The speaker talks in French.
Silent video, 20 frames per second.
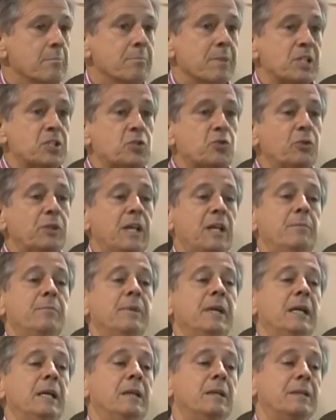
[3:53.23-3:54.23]
Mais
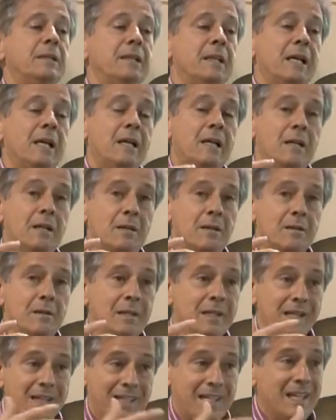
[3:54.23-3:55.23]
soudainement, dans
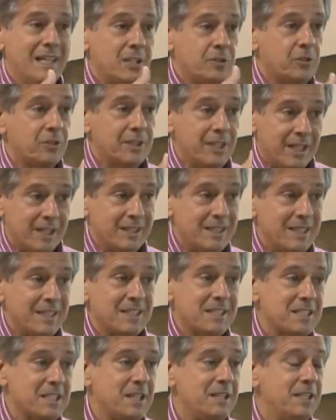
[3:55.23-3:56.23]
les quelques
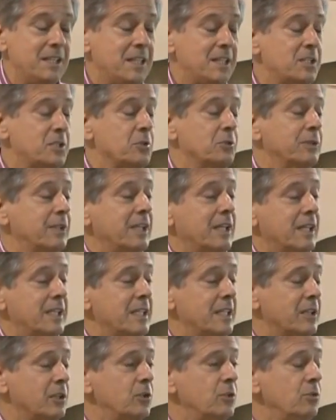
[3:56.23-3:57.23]
dernières années qui sont
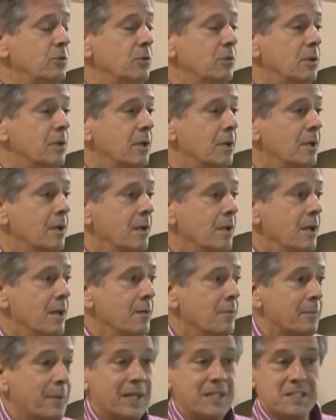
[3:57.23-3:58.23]
derrière nous,
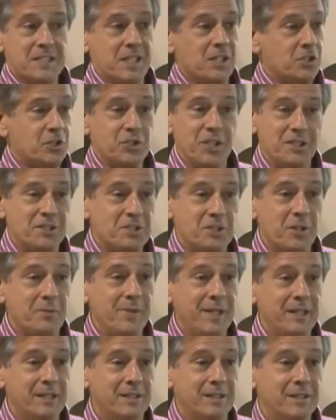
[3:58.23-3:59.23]
presque à chaque
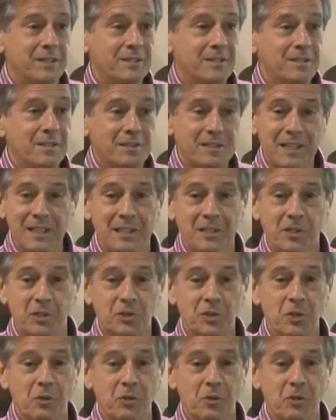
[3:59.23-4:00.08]
semaine, il y a quelque